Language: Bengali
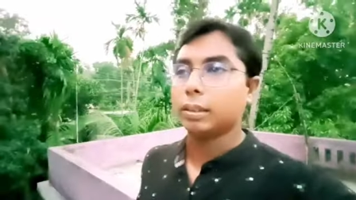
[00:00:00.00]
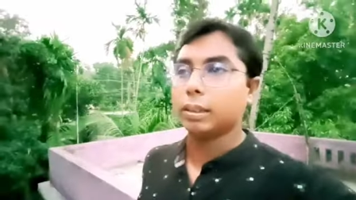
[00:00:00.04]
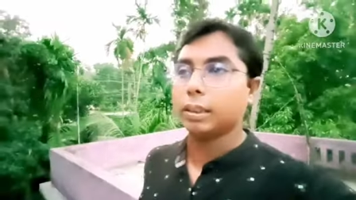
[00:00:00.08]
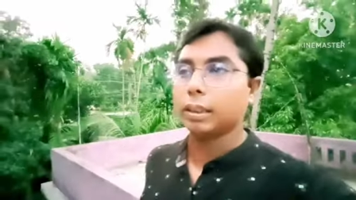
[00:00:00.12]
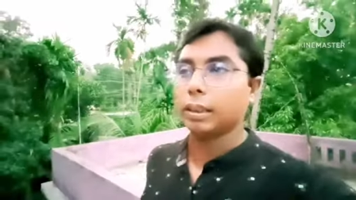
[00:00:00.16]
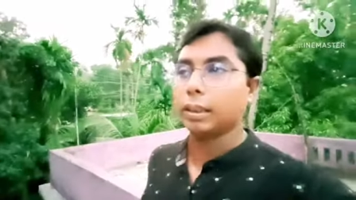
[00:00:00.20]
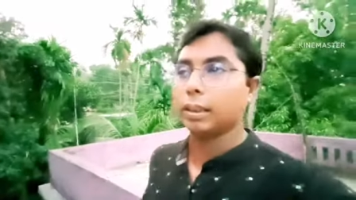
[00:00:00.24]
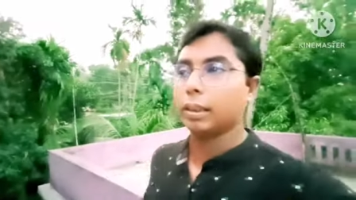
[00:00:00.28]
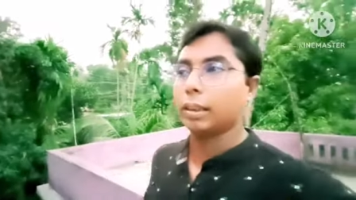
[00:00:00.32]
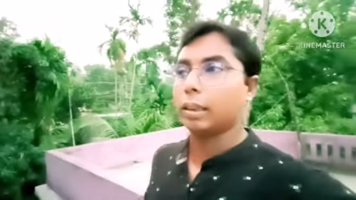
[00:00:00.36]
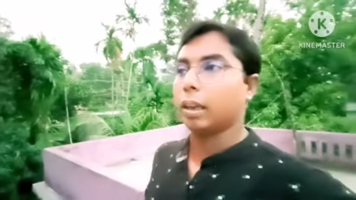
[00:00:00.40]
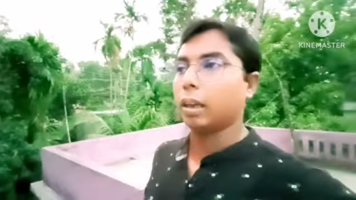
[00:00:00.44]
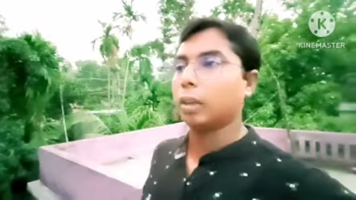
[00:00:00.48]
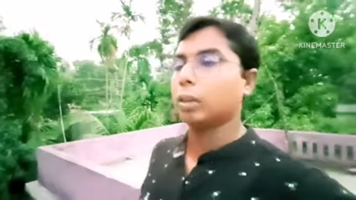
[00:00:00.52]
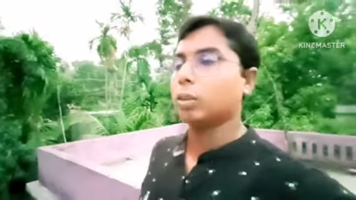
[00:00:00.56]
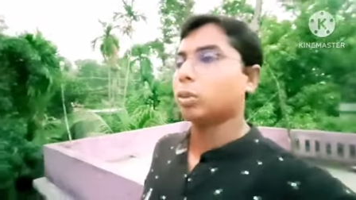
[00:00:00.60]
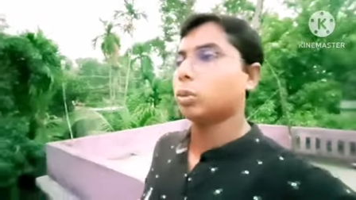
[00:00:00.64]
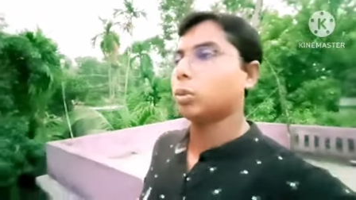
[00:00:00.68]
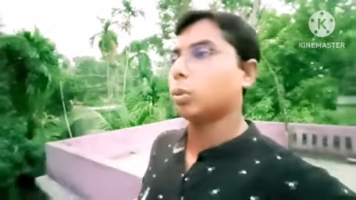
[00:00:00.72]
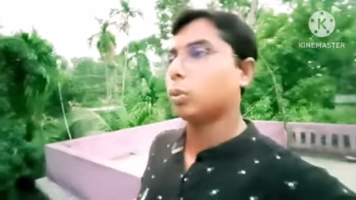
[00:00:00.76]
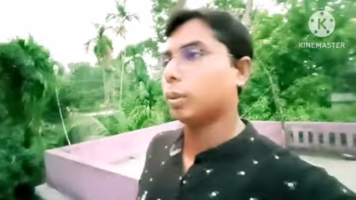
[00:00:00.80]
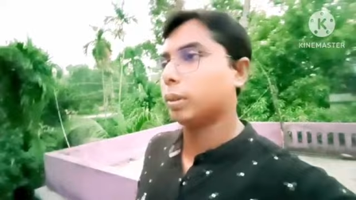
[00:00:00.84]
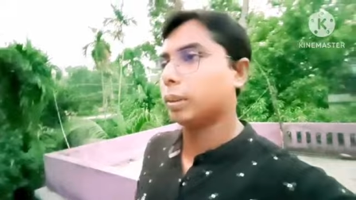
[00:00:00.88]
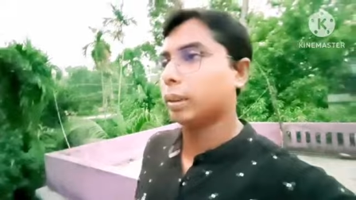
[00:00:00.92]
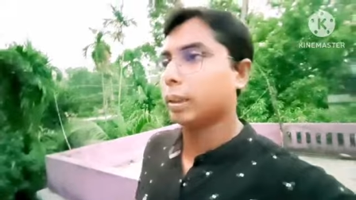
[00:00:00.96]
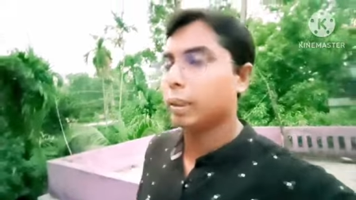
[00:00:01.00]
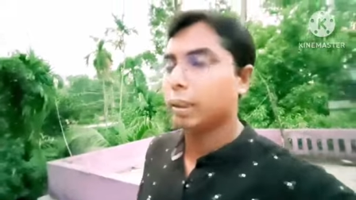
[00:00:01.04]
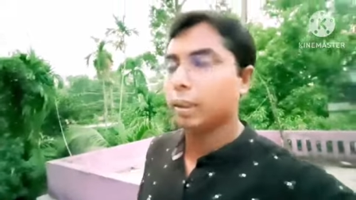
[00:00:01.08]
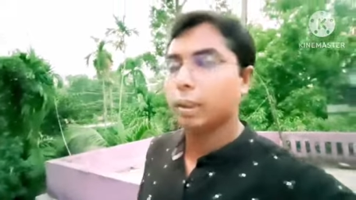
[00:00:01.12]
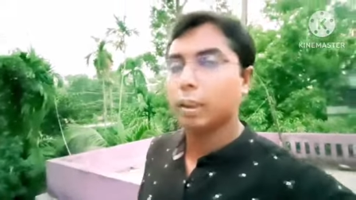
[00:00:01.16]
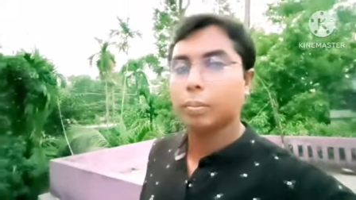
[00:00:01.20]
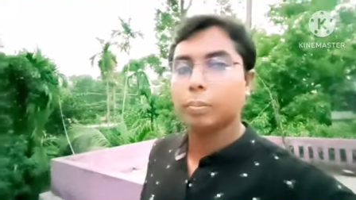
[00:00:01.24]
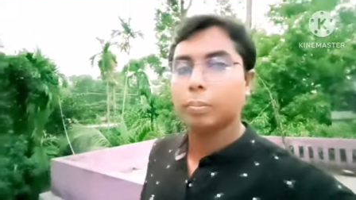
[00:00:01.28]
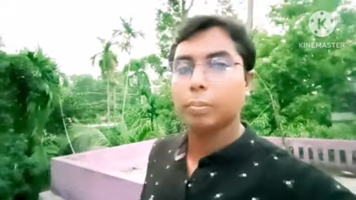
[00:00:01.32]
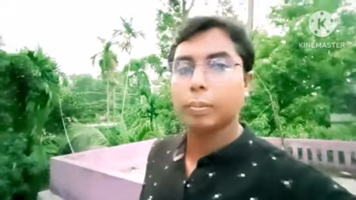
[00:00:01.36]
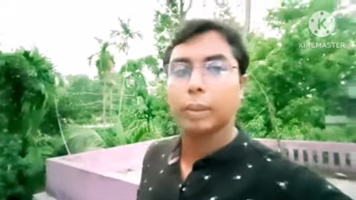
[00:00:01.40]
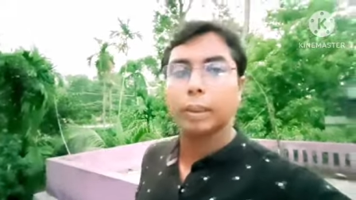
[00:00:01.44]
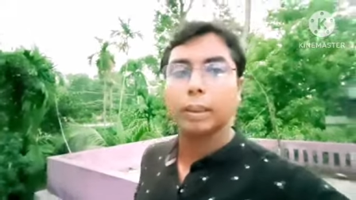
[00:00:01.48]
সেখানে কাজ করতে গেলে
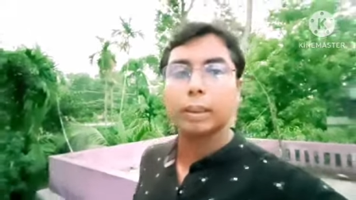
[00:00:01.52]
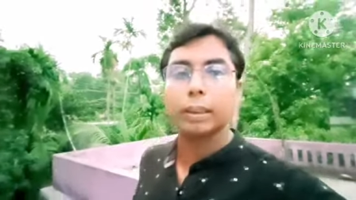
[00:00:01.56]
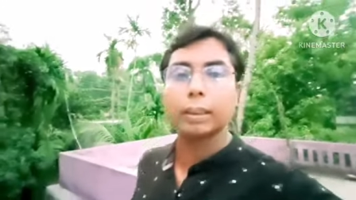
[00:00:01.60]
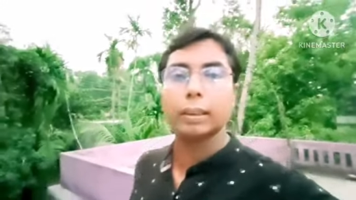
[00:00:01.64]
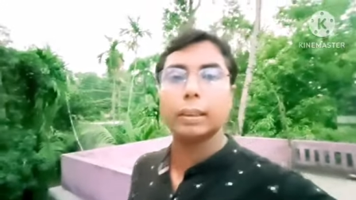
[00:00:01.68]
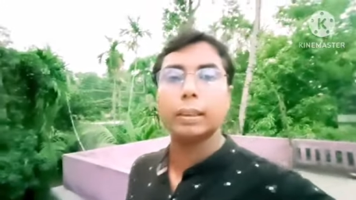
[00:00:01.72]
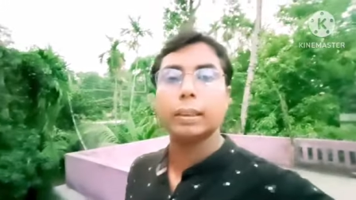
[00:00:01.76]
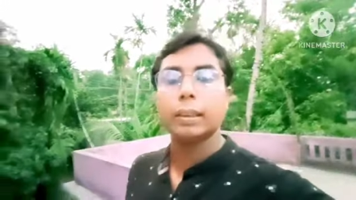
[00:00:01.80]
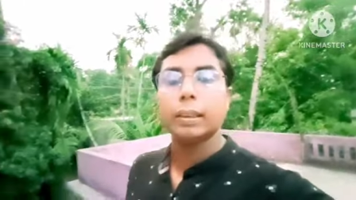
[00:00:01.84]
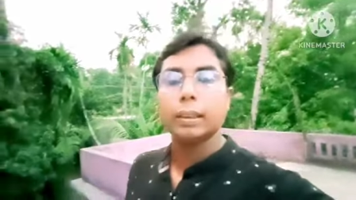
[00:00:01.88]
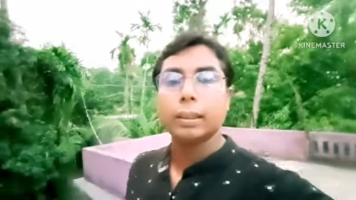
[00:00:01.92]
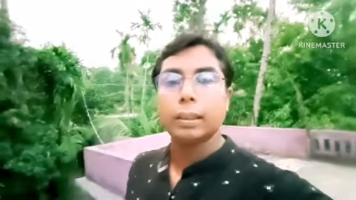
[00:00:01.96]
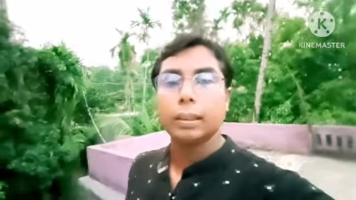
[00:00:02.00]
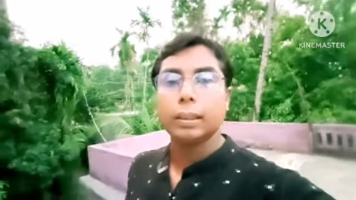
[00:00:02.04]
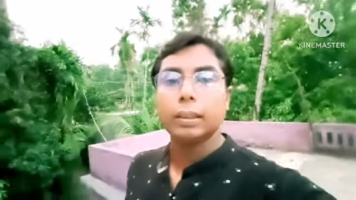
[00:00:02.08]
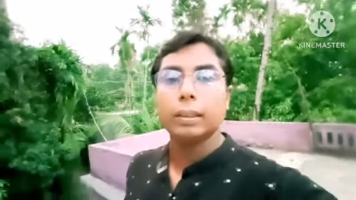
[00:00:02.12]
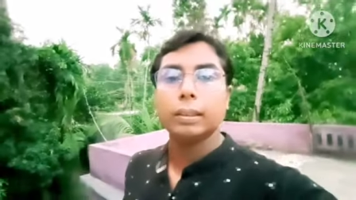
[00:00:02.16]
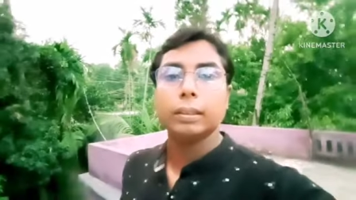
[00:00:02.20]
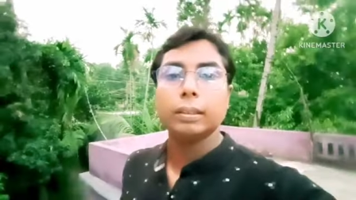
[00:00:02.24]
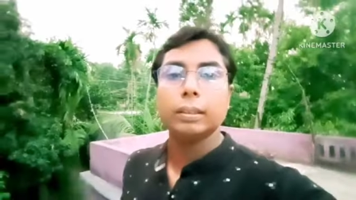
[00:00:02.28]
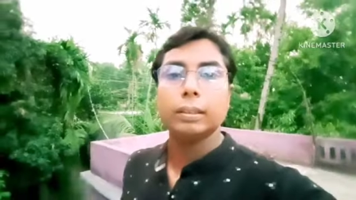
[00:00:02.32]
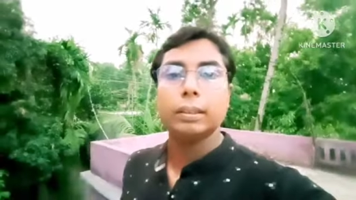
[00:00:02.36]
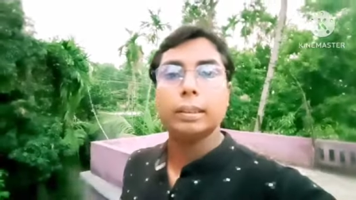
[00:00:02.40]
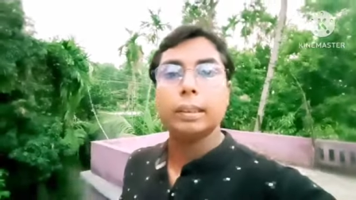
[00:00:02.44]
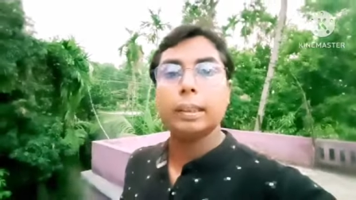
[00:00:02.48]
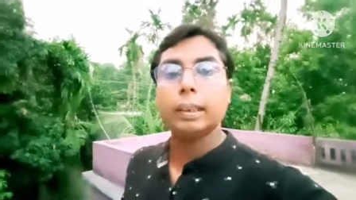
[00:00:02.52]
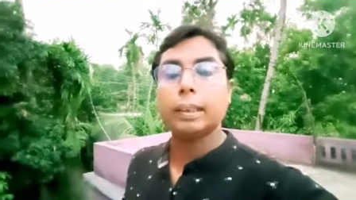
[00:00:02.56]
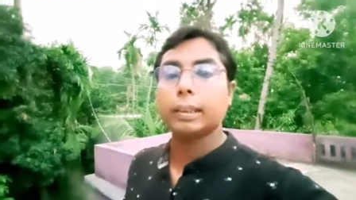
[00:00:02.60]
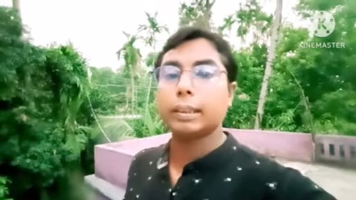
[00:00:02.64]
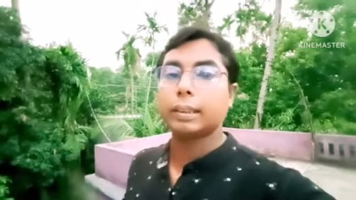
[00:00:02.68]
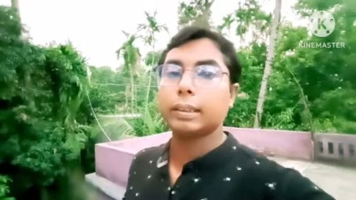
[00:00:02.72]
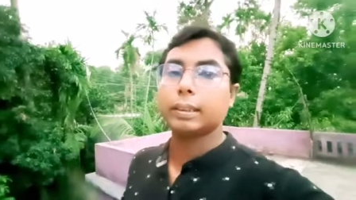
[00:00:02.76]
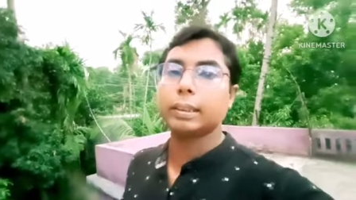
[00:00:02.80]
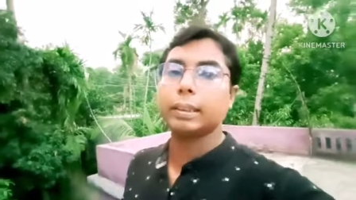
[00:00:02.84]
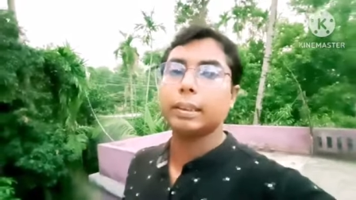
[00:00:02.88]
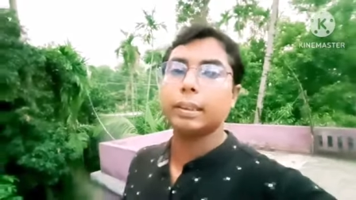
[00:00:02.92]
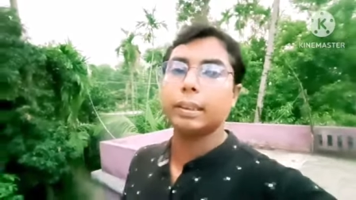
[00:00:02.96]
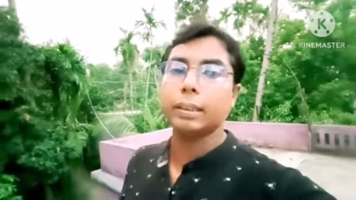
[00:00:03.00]
আপনাকে ড্রেস
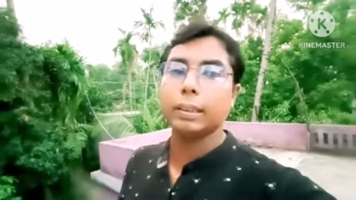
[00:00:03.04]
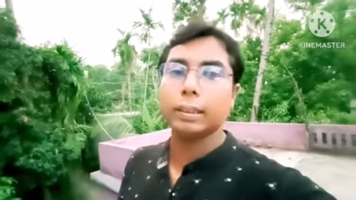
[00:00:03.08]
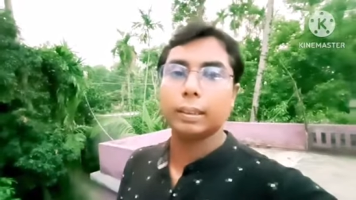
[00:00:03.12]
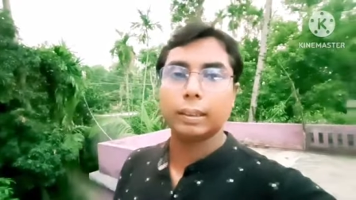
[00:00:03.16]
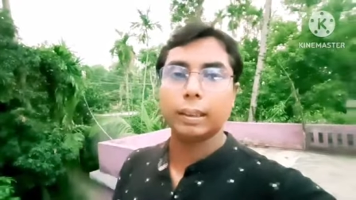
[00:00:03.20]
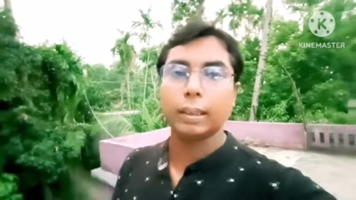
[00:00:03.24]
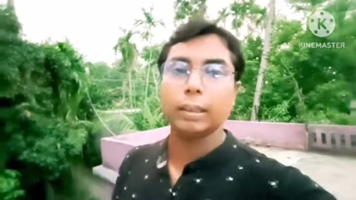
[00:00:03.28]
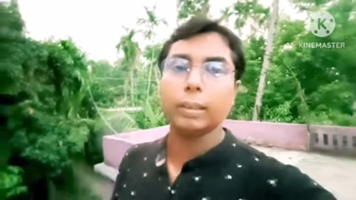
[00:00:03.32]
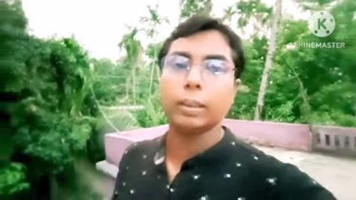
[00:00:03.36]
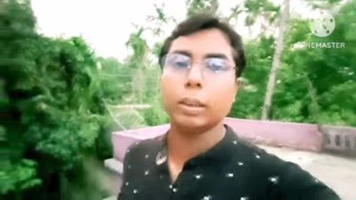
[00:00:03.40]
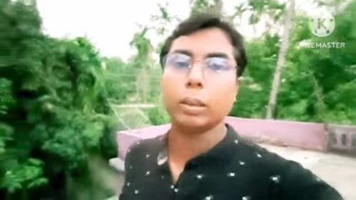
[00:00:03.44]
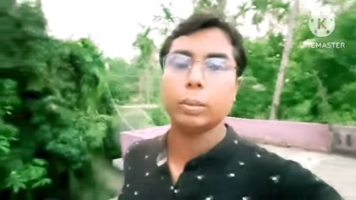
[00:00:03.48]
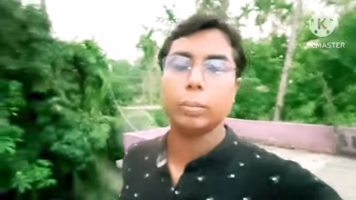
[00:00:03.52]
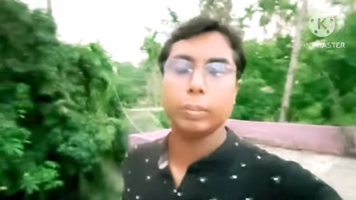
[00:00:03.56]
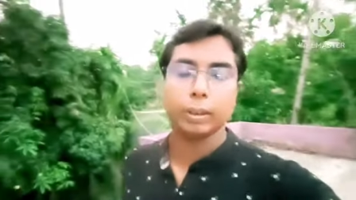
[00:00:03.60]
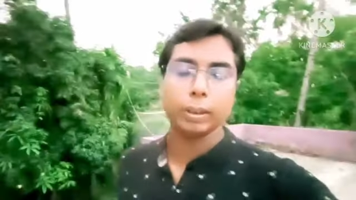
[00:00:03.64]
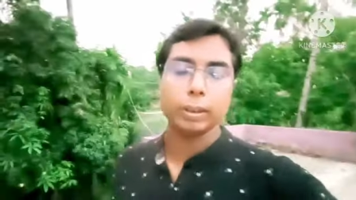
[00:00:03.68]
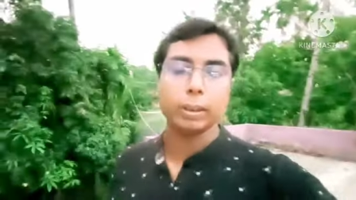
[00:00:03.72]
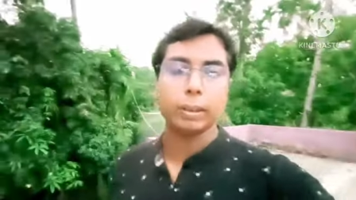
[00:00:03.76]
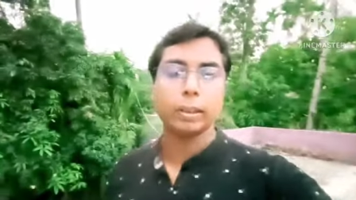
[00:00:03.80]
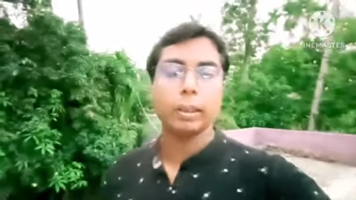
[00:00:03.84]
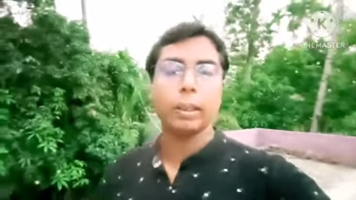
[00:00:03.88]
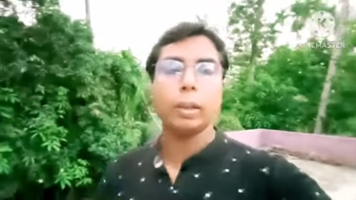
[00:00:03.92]
কিনতেই হবে